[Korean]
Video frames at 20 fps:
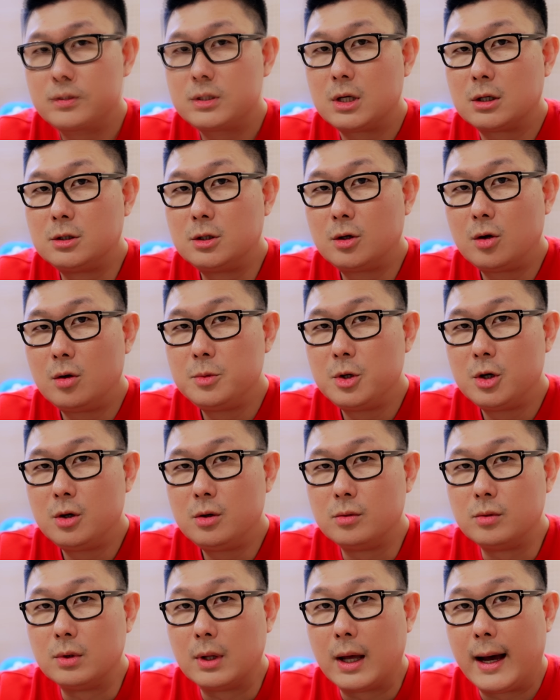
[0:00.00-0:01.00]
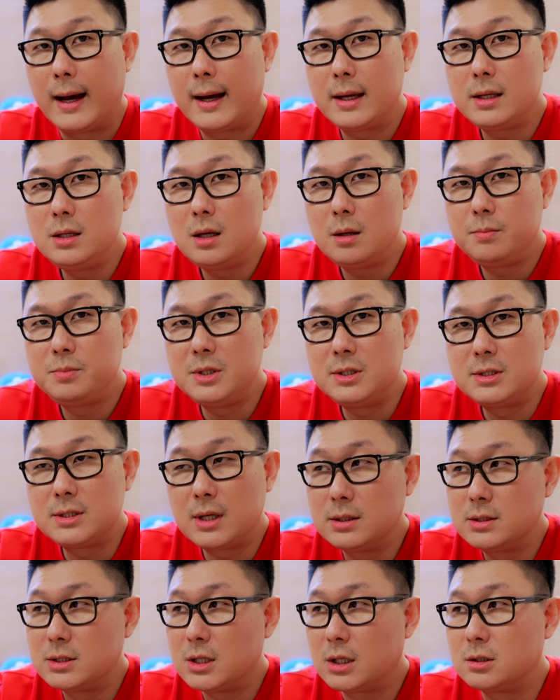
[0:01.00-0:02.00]
자 그러면 아예
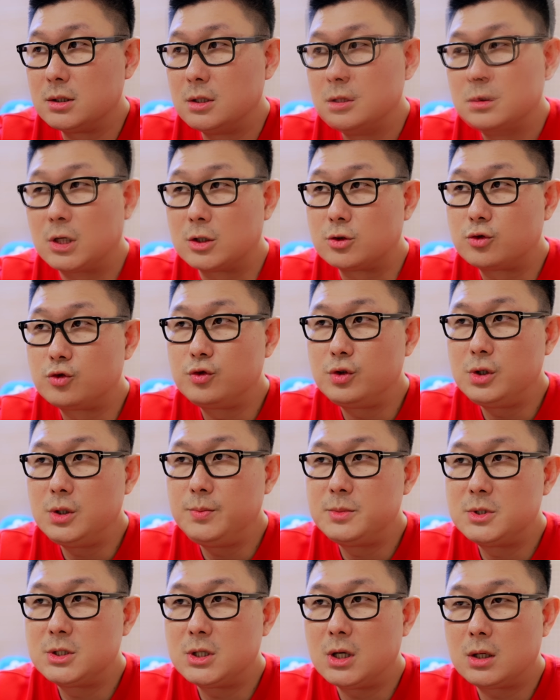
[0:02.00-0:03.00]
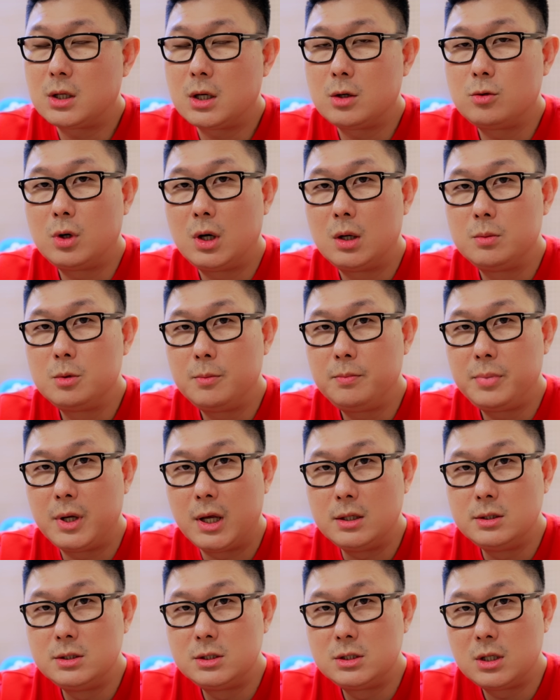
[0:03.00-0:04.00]
비싼 차들 자, 수입차라고 하면
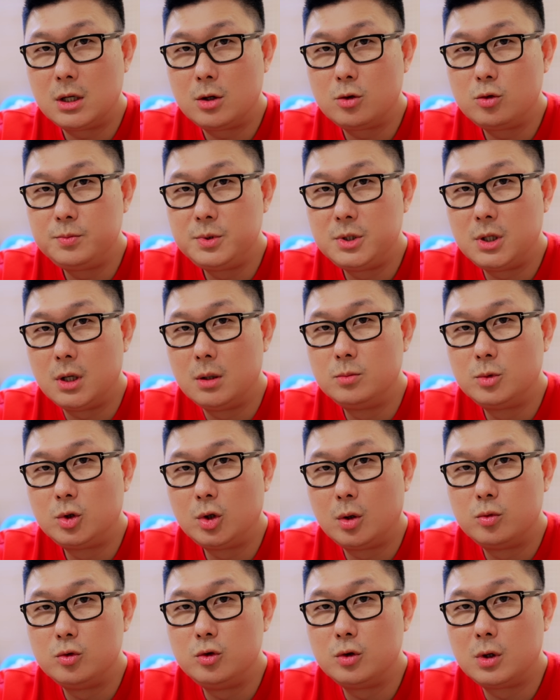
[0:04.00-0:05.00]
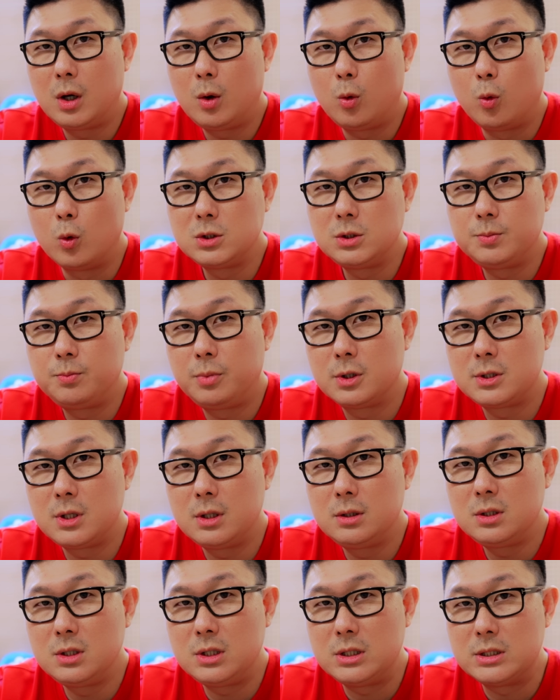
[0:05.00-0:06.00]
벤츠하고 BMW가
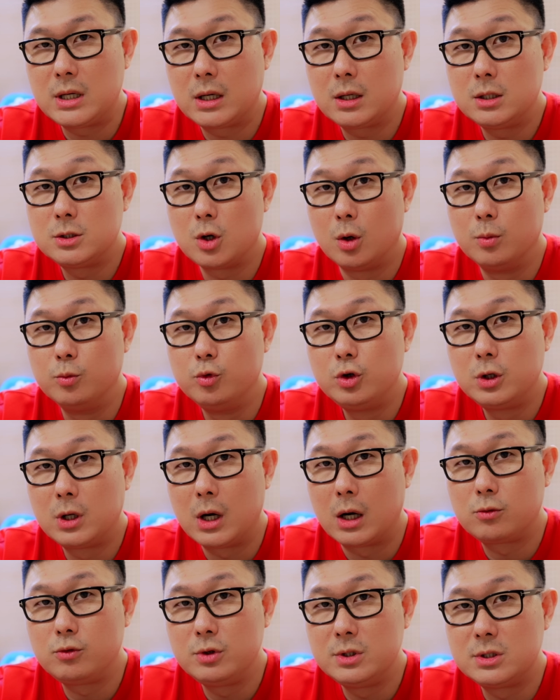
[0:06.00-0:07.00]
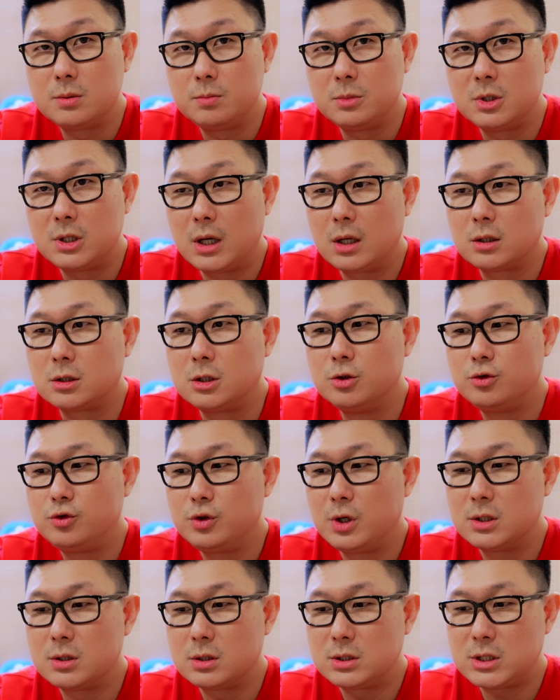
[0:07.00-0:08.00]
50% 이상의 점유율을 갖고 있습니다 그
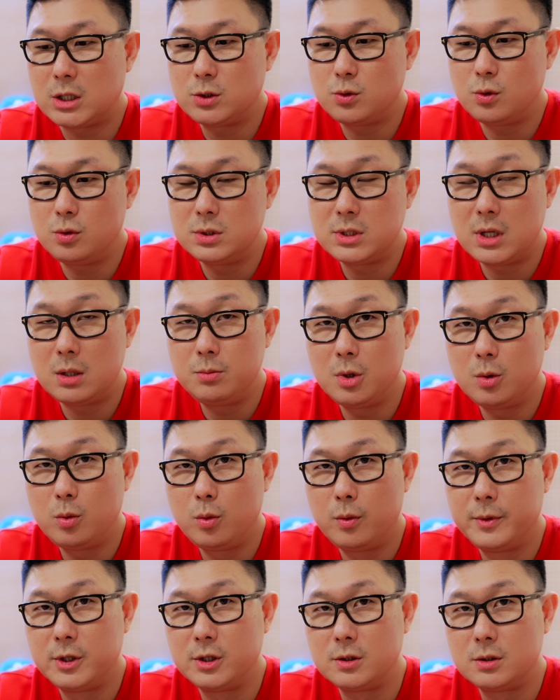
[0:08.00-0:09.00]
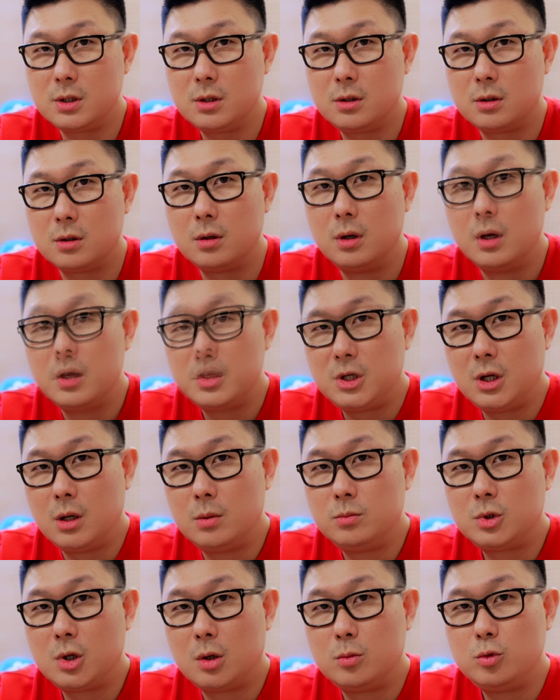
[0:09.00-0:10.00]
중에서 차종을 살펴보면요
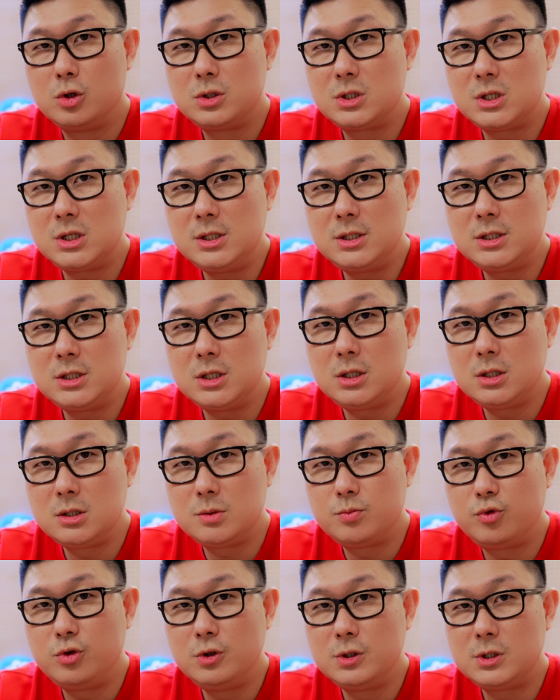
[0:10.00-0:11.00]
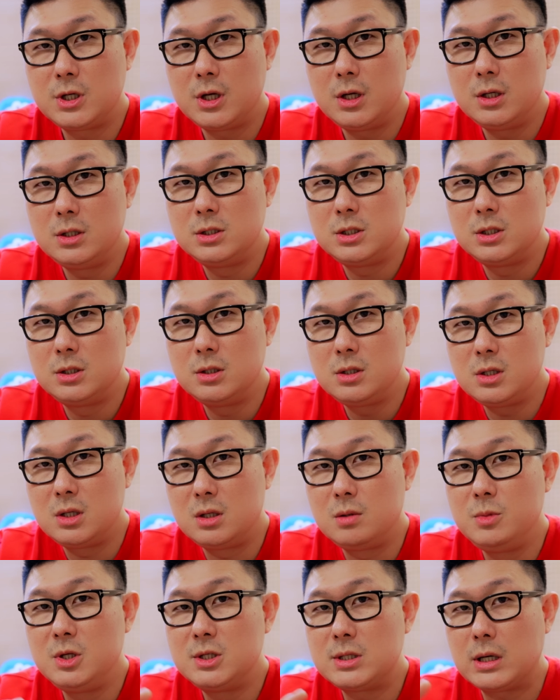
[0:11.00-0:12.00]
BMW 7 시리즈 풀체인지는
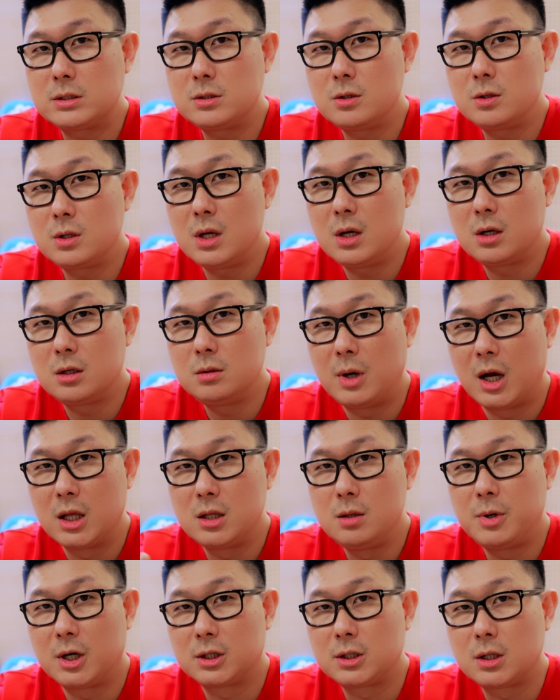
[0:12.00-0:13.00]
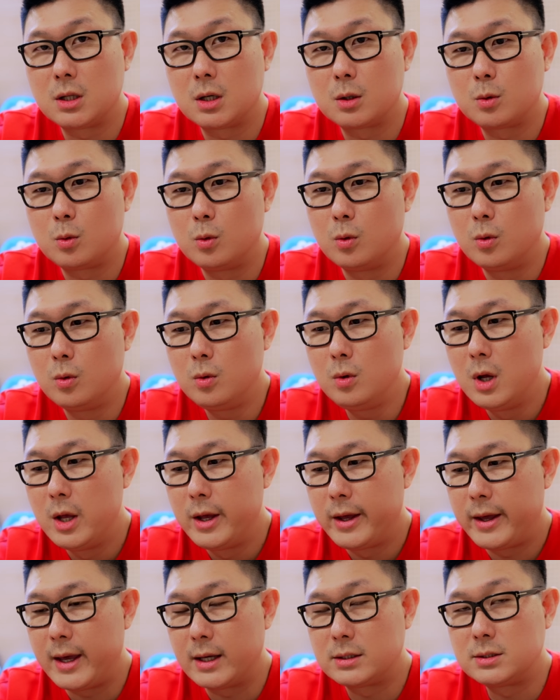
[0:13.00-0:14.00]
이미 사전 계약을 많이 받아놨고
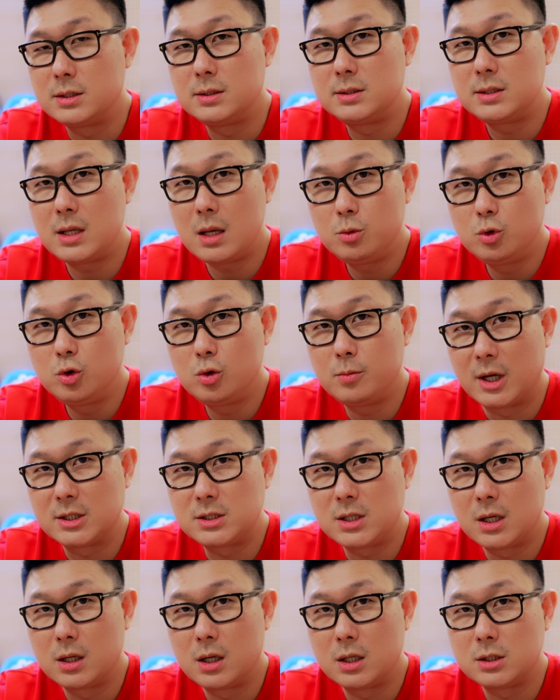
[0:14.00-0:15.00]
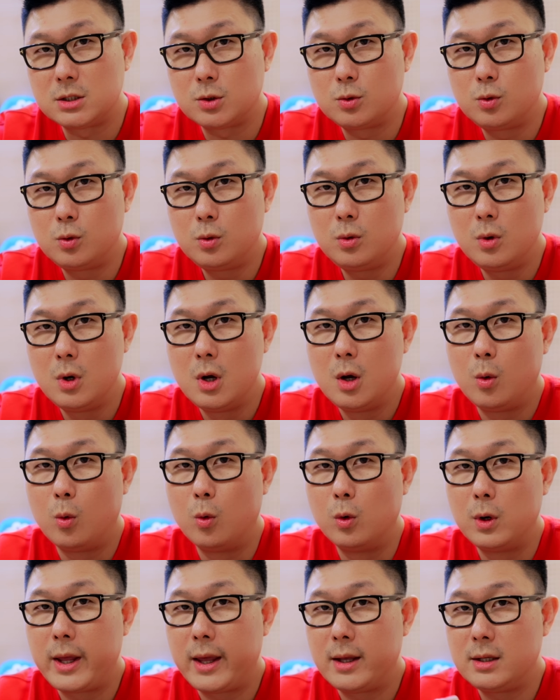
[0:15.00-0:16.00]
X7도 마찬가지고
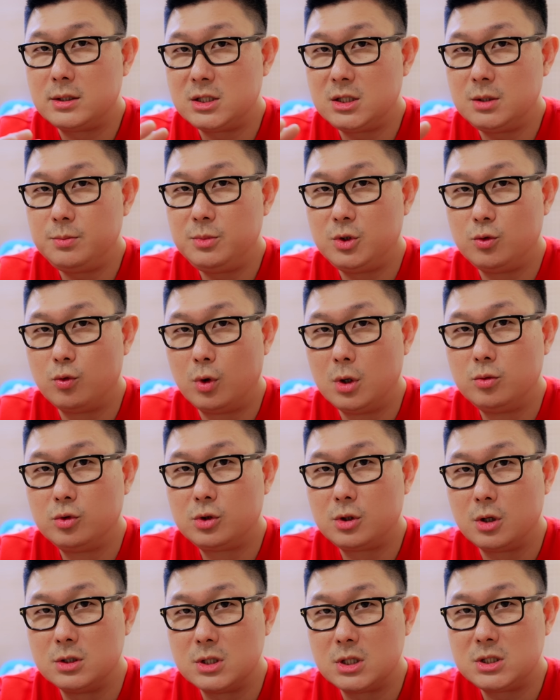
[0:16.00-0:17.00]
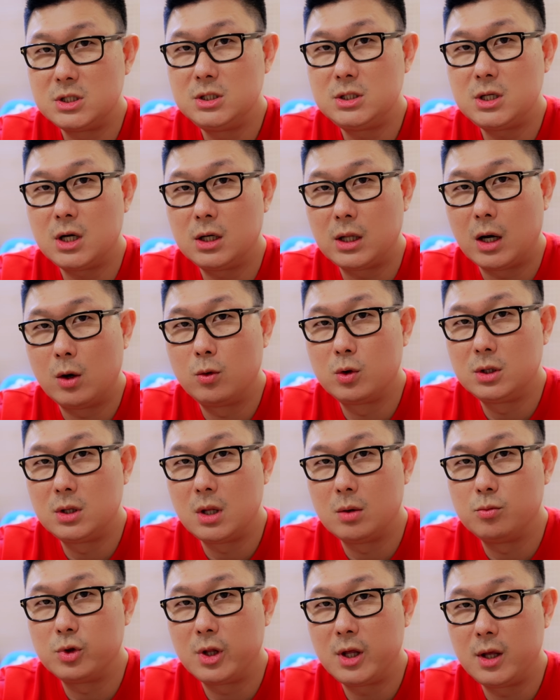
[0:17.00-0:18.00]
올해 12월부터 이제 신차가 나오기
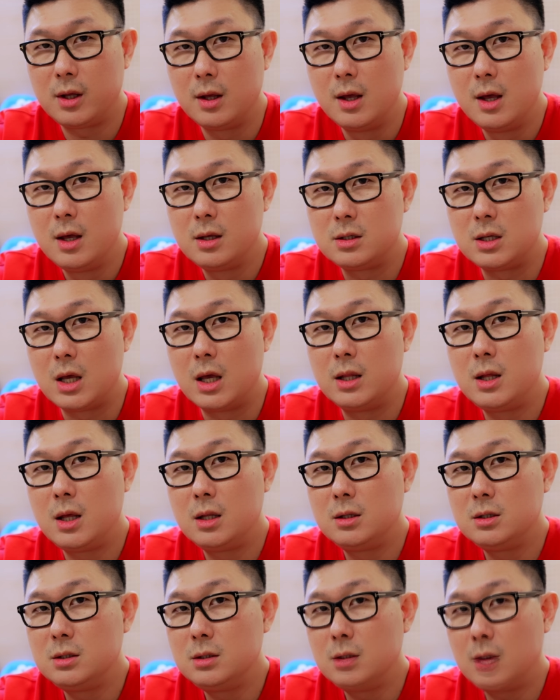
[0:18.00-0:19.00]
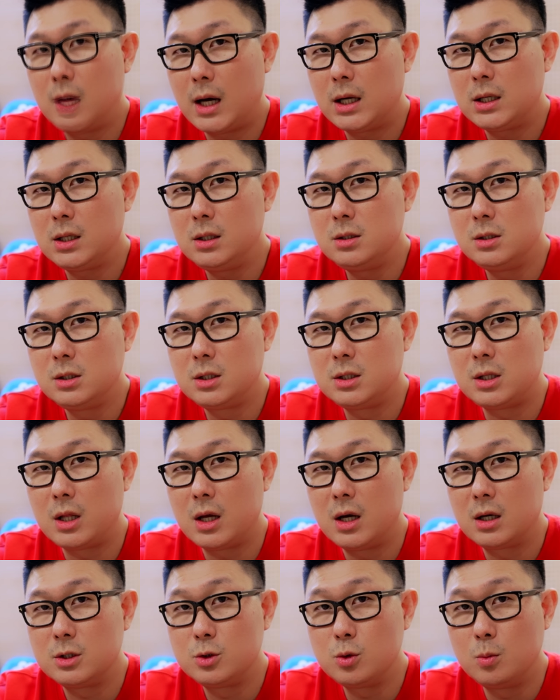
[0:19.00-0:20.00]
때문에 얘네는 할인을
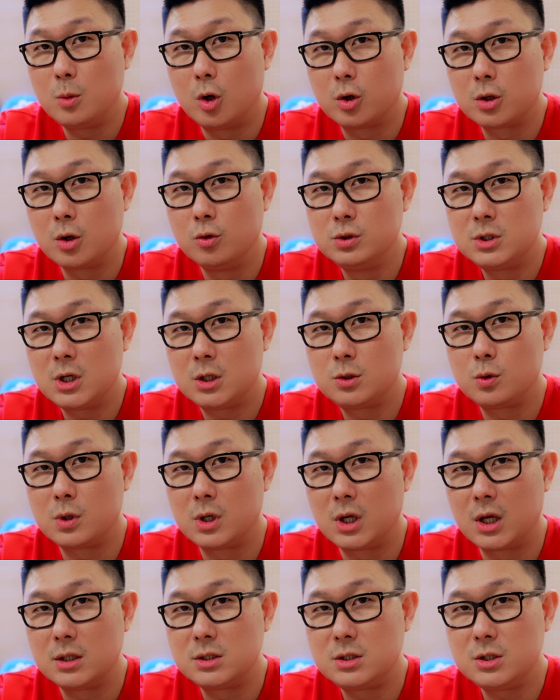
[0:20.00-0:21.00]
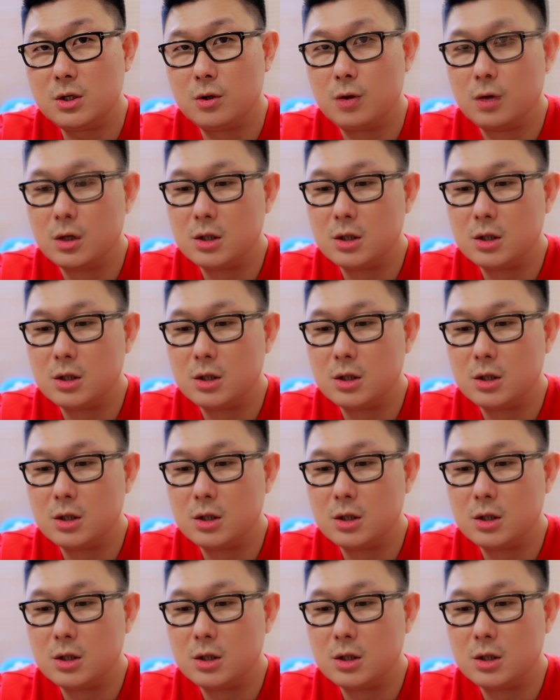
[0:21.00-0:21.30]
기대하기 좀 어려운 차종이겠죠.